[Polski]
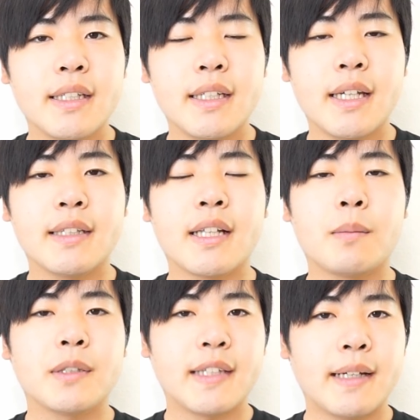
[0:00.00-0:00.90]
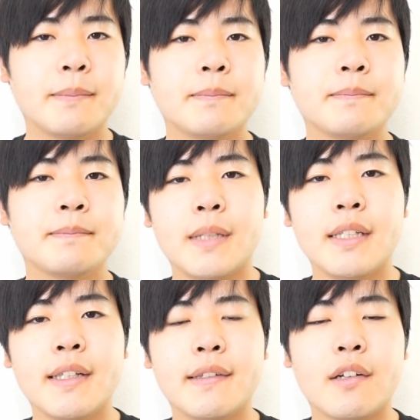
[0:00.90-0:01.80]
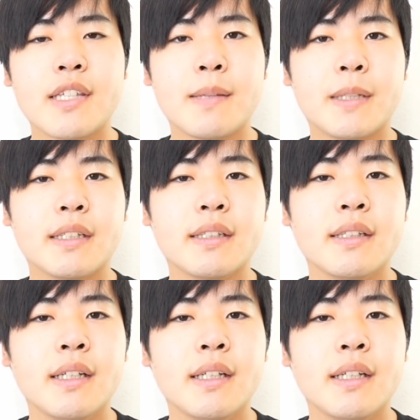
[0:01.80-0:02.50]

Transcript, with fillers: i jedna obca. Jedna z rodzimych